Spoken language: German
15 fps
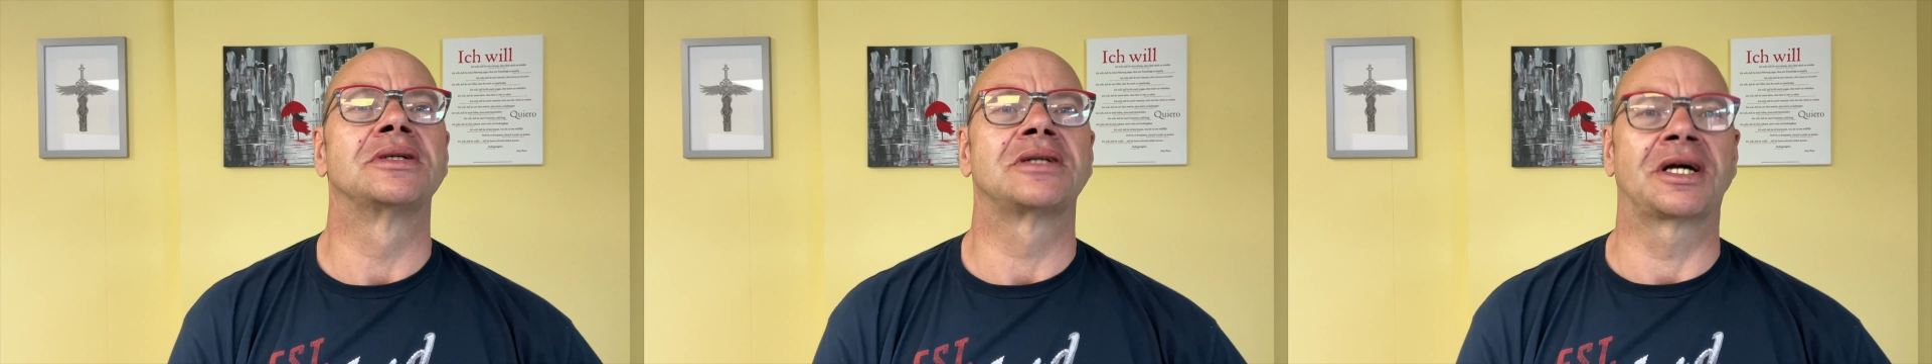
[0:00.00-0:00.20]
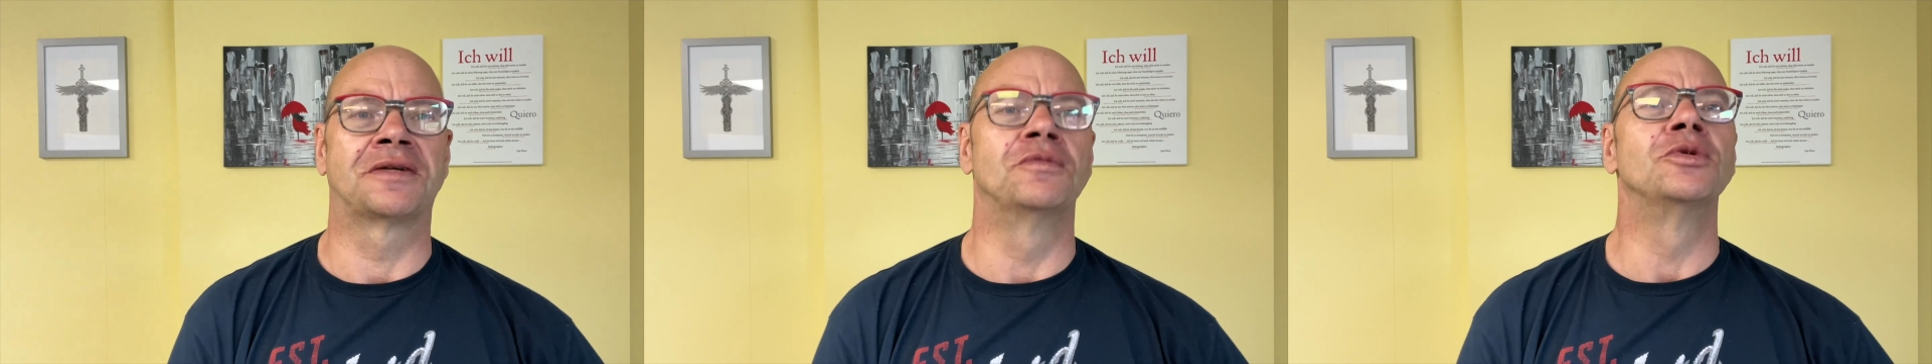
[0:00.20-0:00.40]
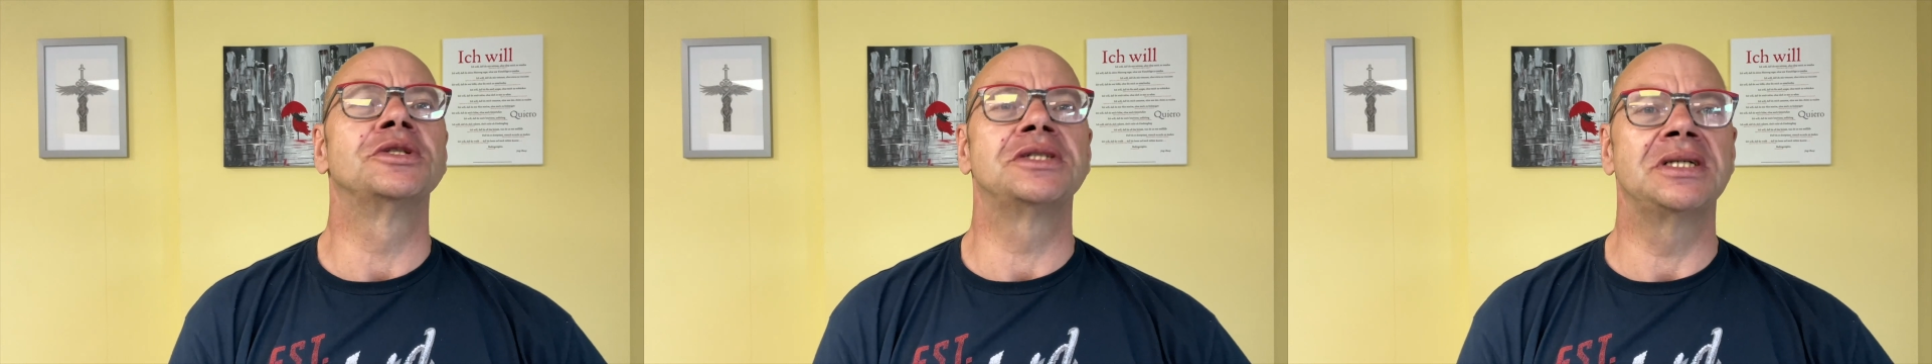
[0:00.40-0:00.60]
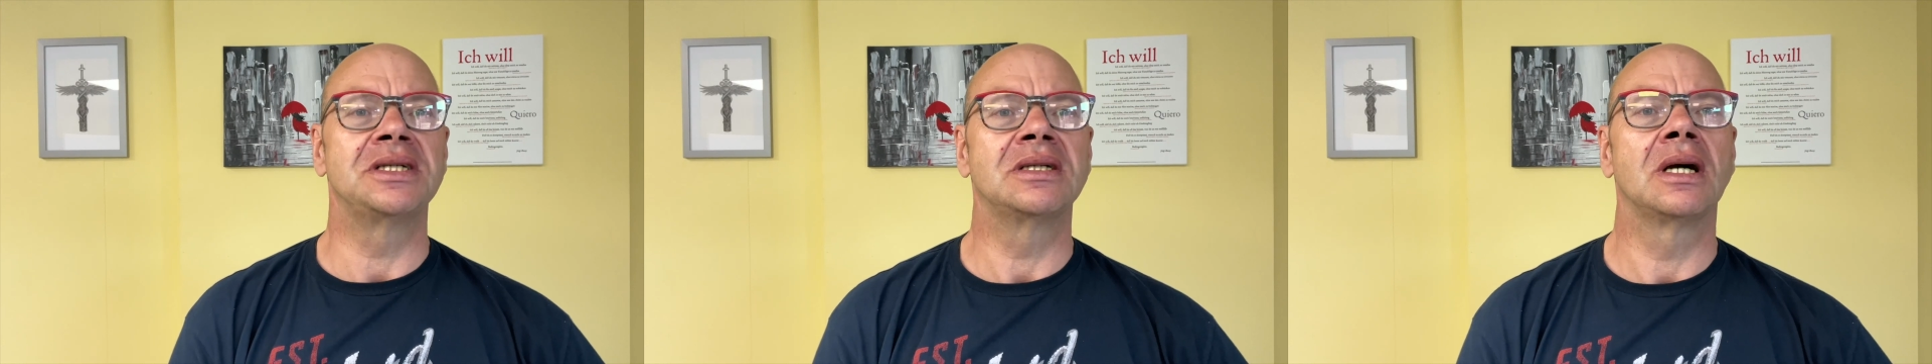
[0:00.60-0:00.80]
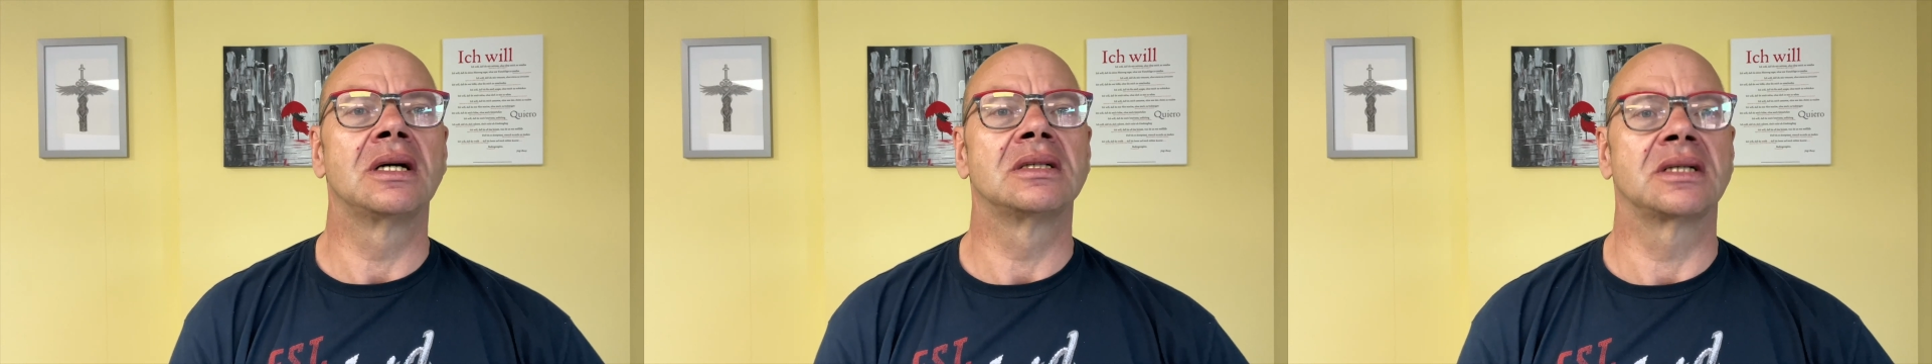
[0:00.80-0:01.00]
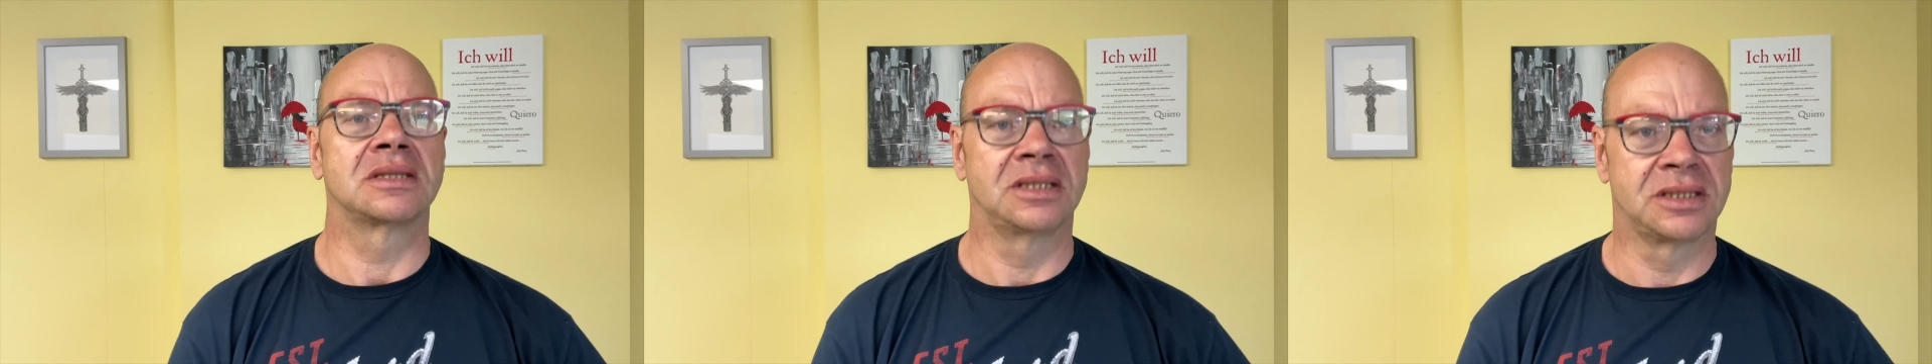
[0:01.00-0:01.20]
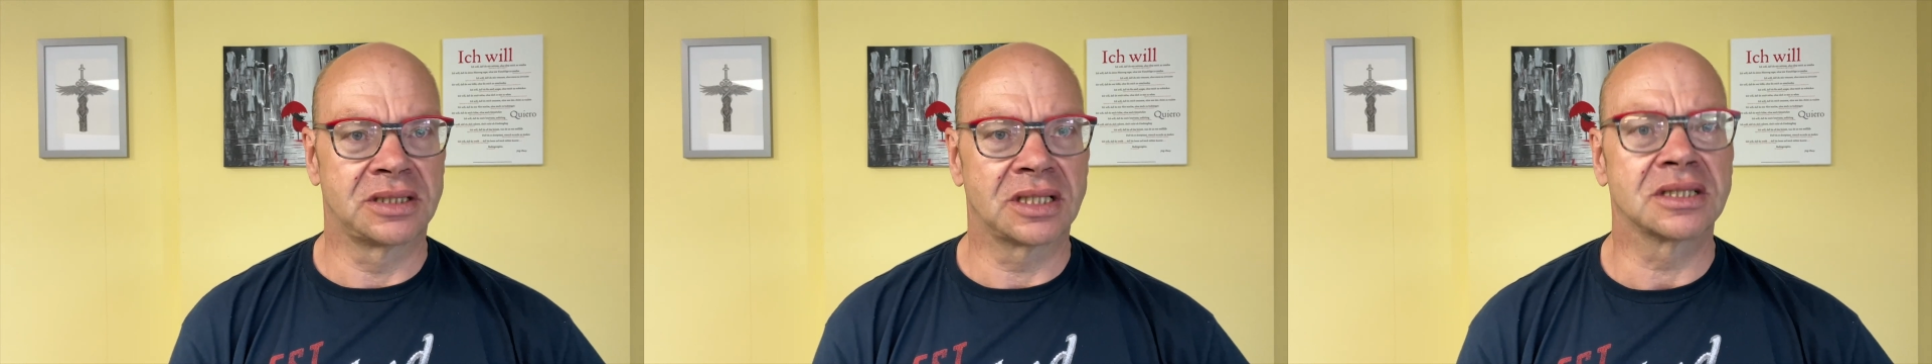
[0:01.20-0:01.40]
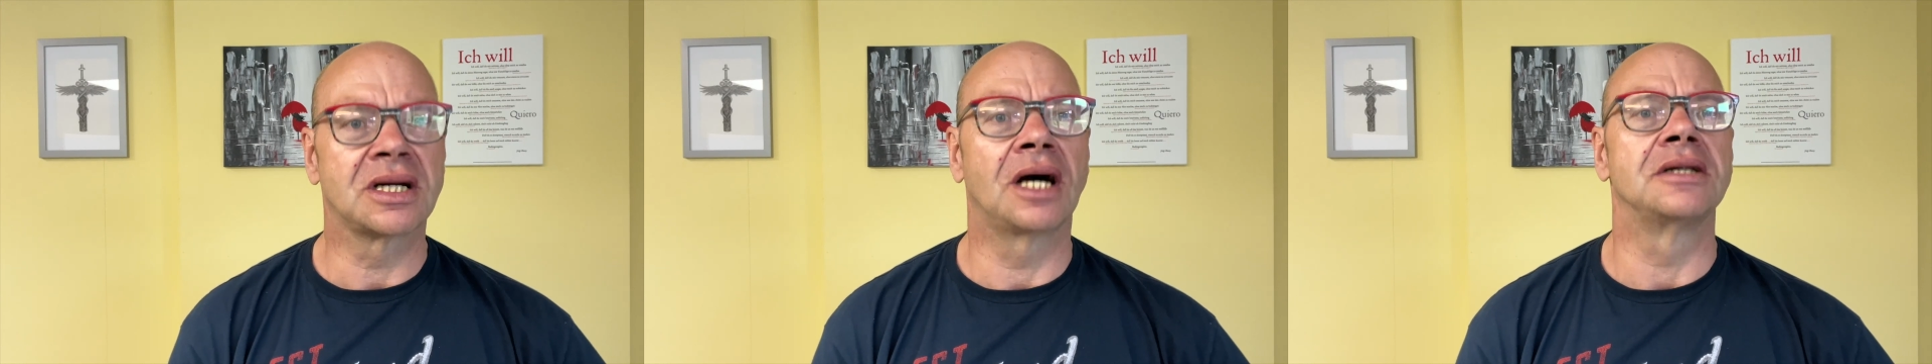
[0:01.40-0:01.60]
Das wusste ich, dass ich
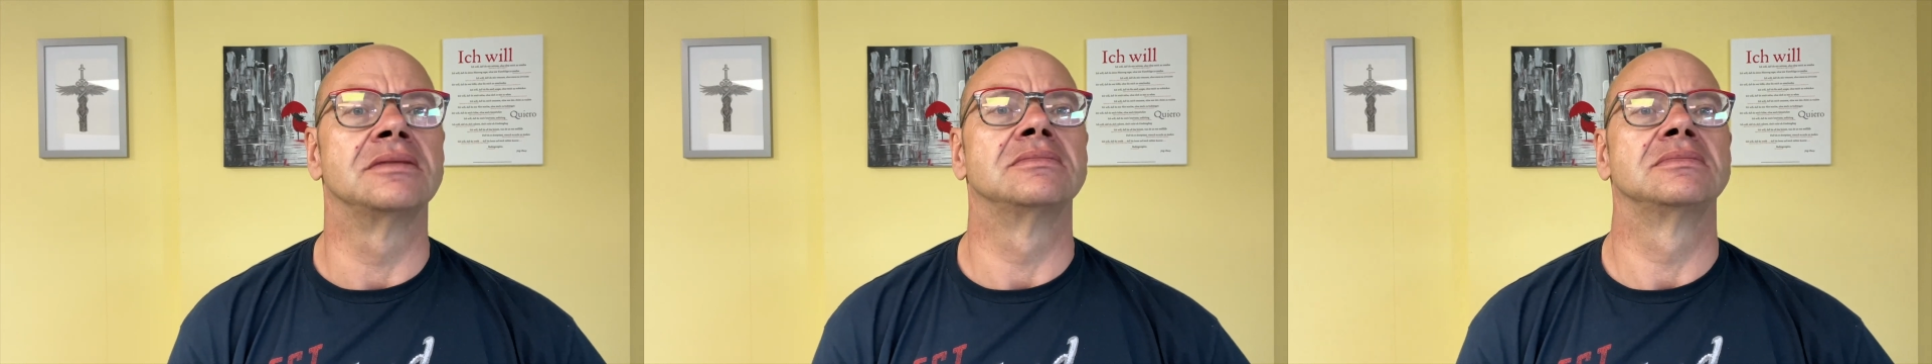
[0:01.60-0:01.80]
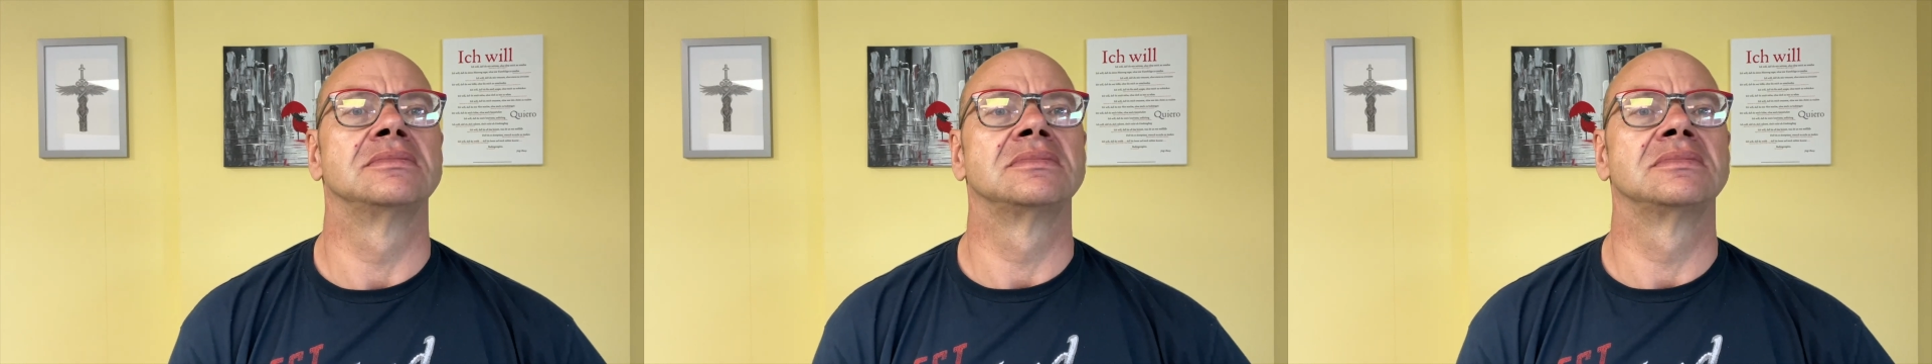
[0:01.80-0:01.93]
das kann.